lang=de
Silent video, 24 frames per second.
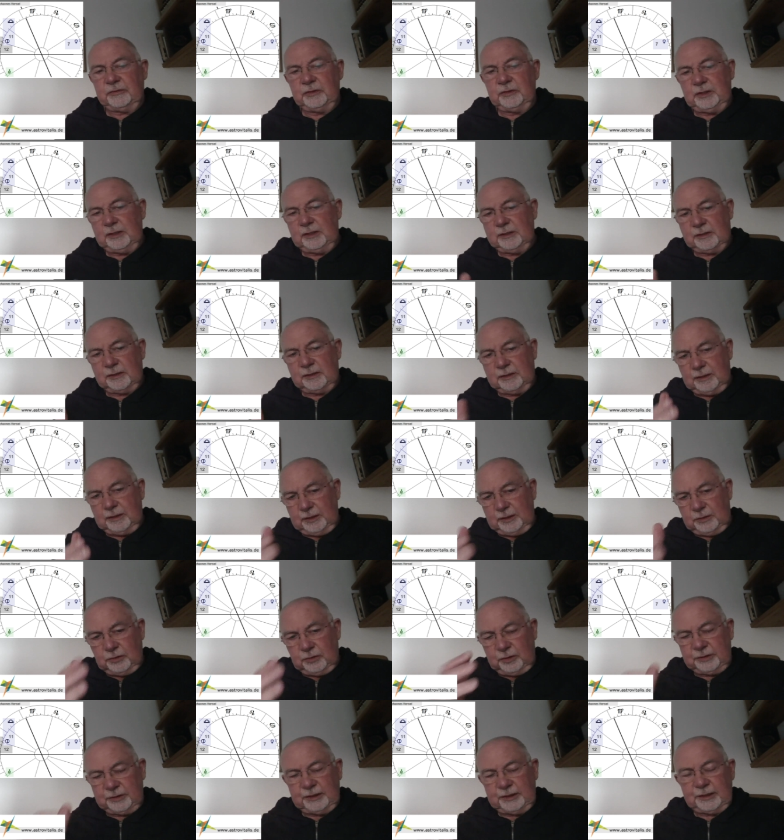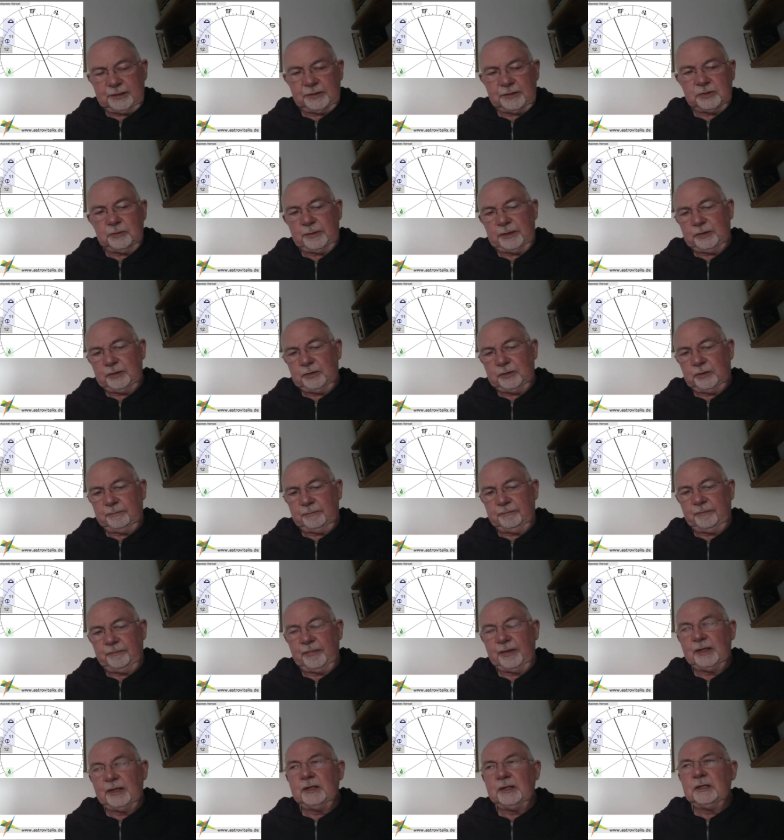Und die, ist, die Tochter hat das
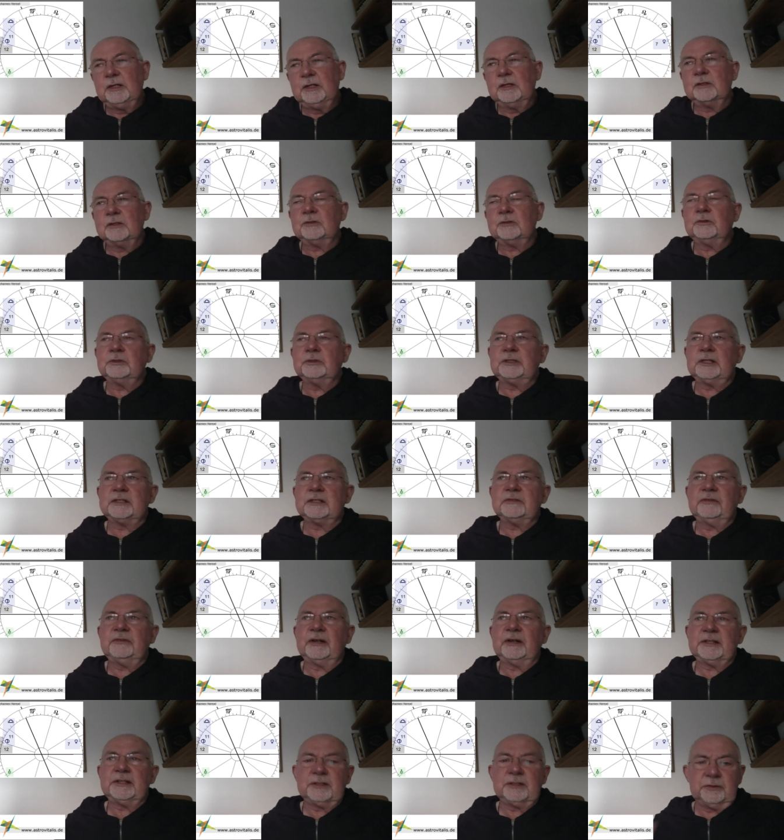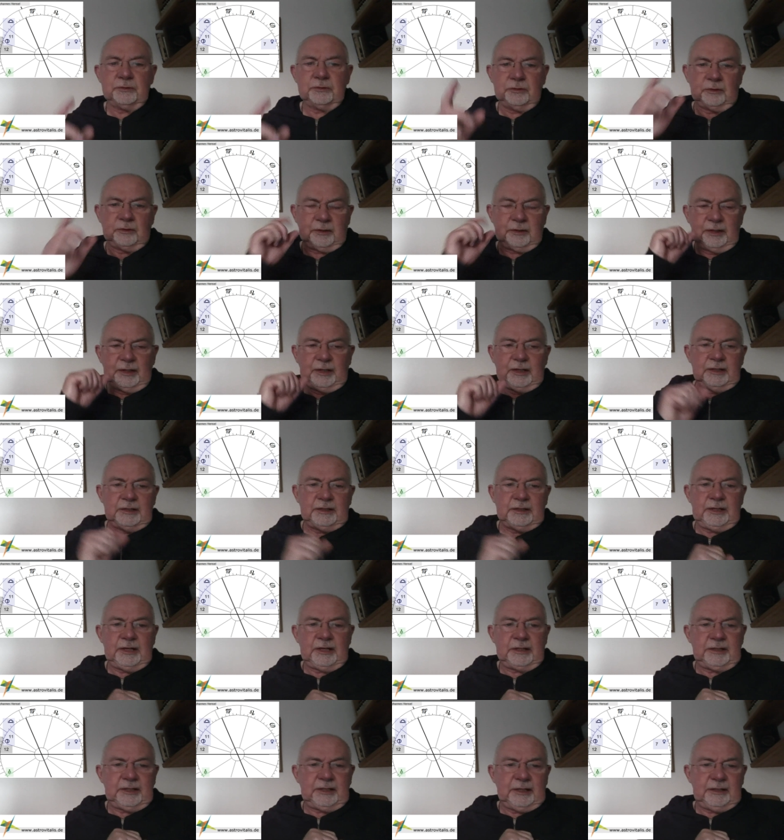übernommen. So, und jetzt war es so,
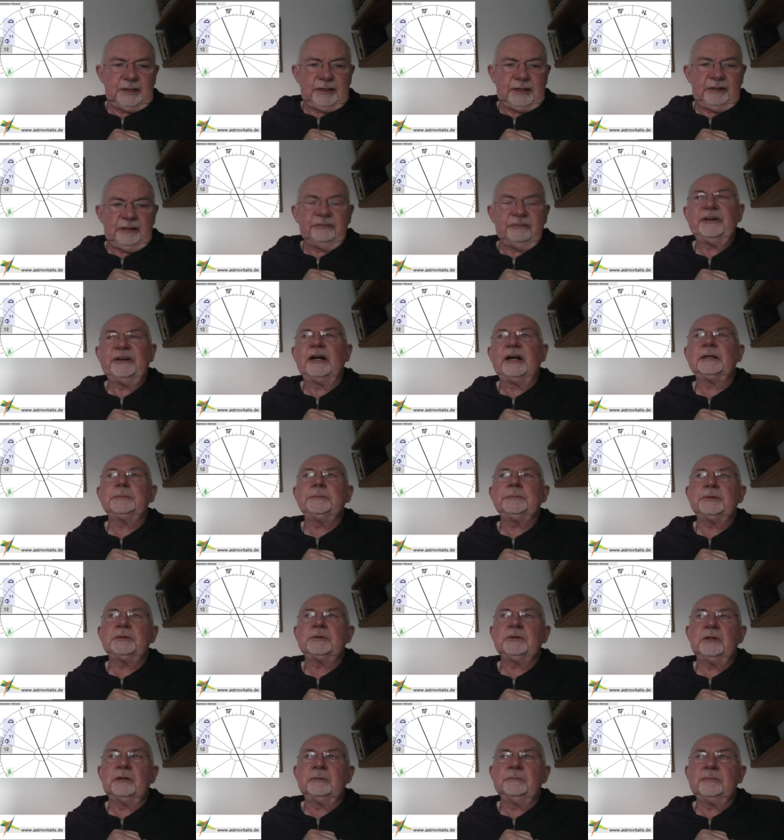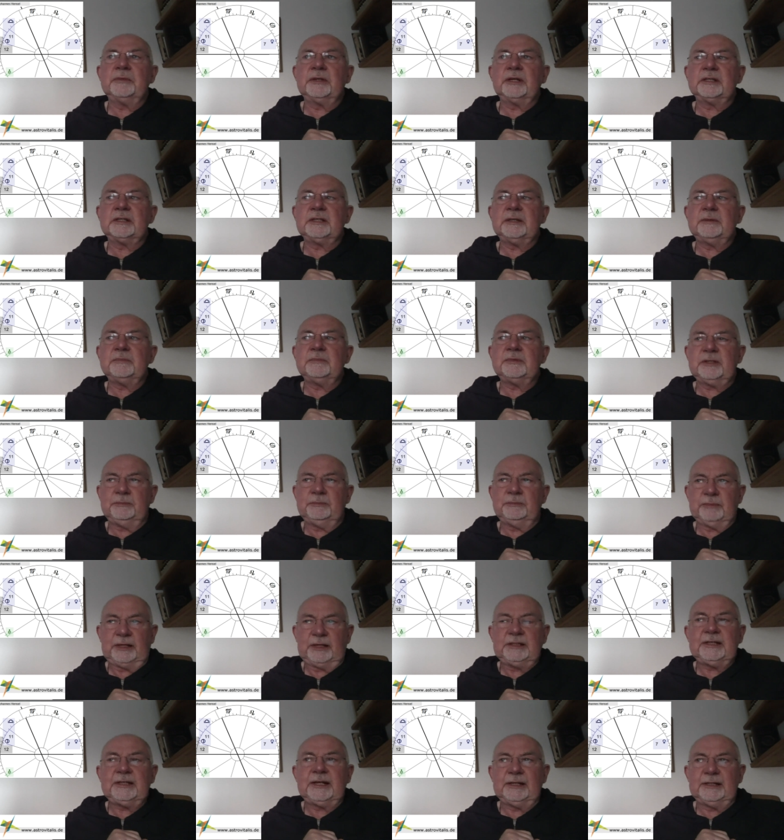die hat ihren Infarkt bekommen, nachdem sie einen
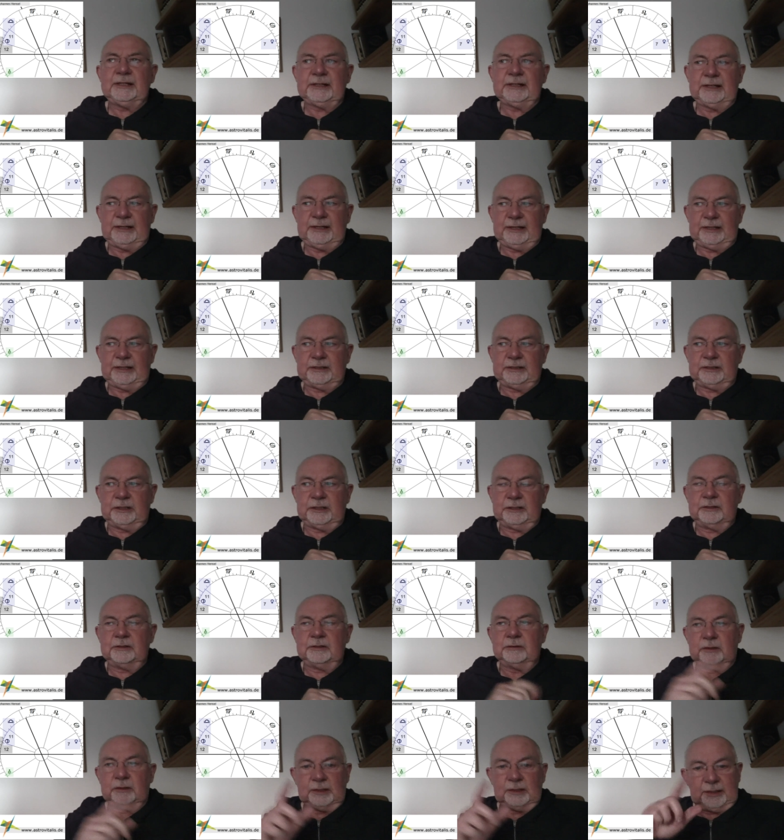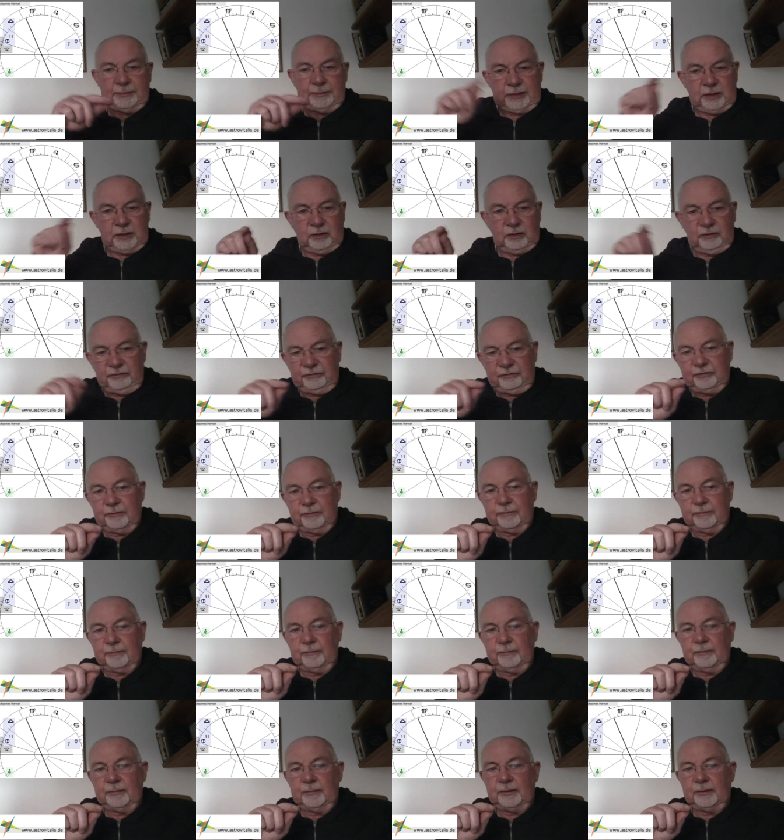Mann kennengelernt hat, Klammer auf,
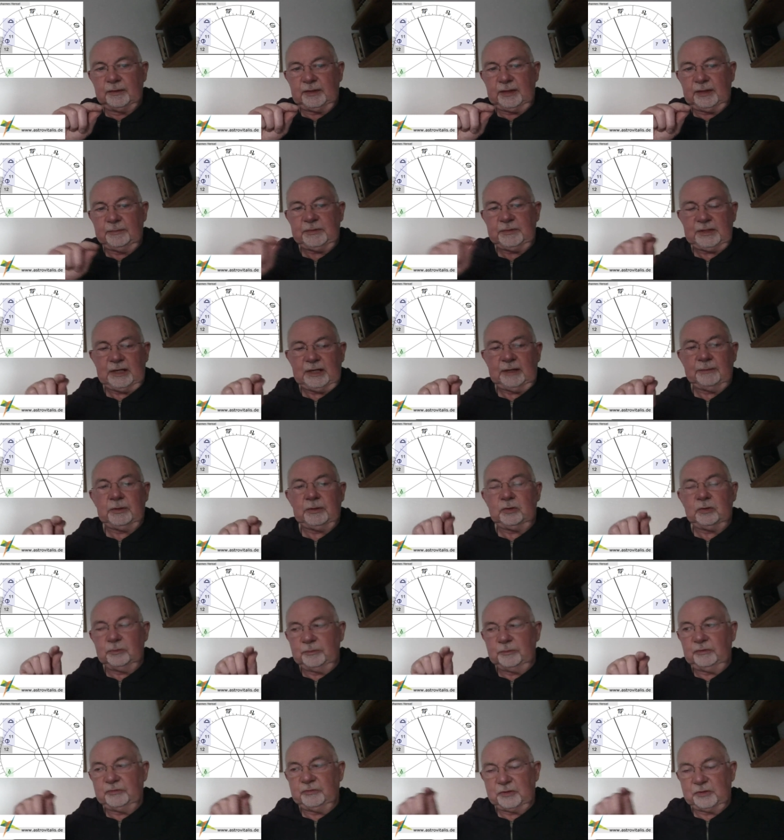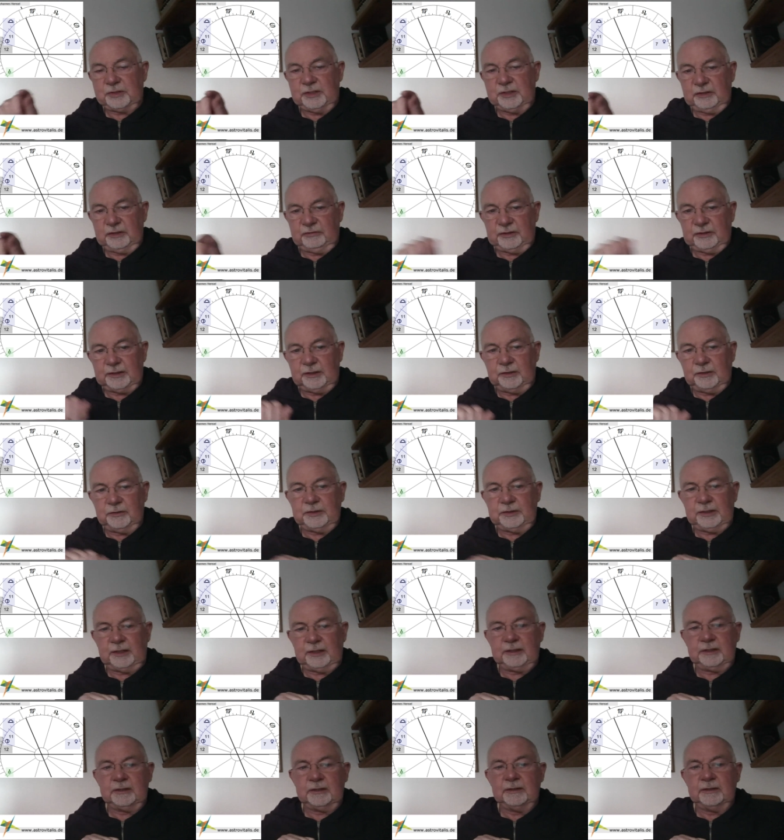dem sie aber unbewusst nicht vertraut
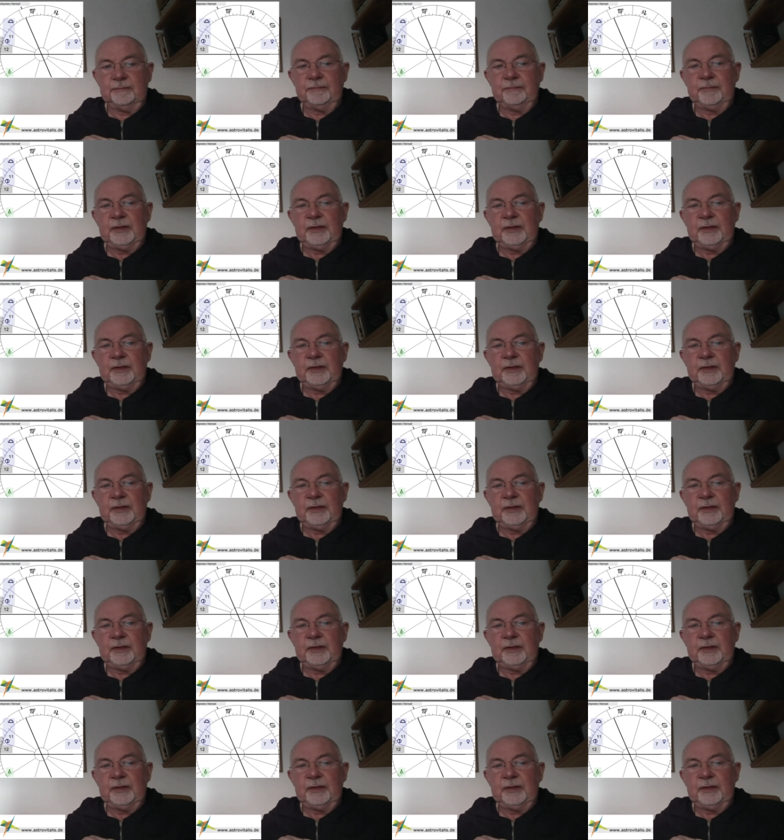hat.